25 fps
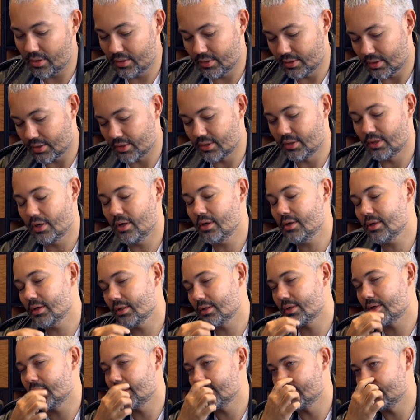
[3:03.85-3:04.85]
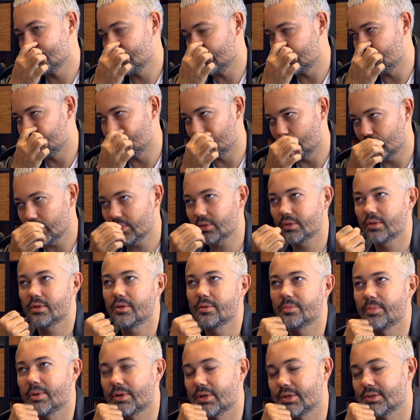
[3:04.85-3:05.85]
а иногда я отказываю
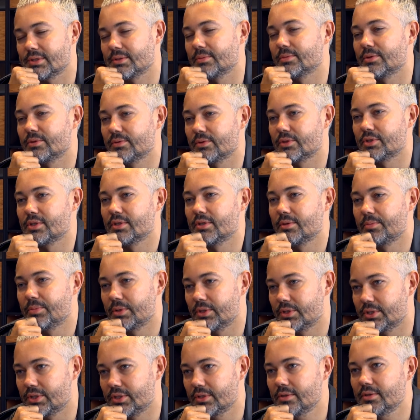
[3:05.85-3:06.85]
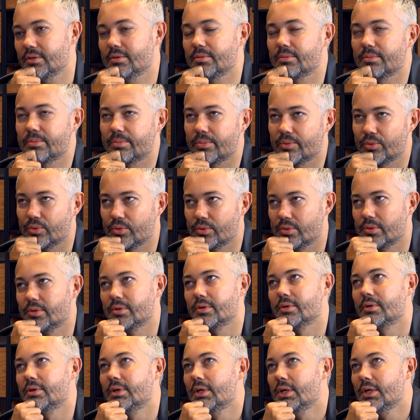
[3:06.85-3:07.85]
фото по разным совершенно причинам,
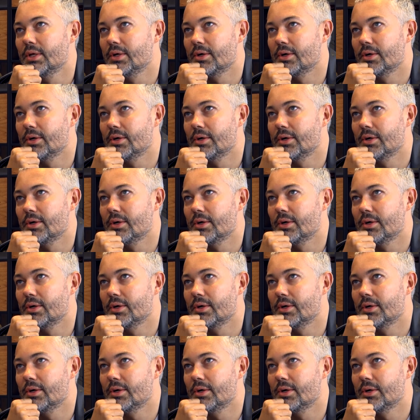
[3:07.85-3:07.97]
по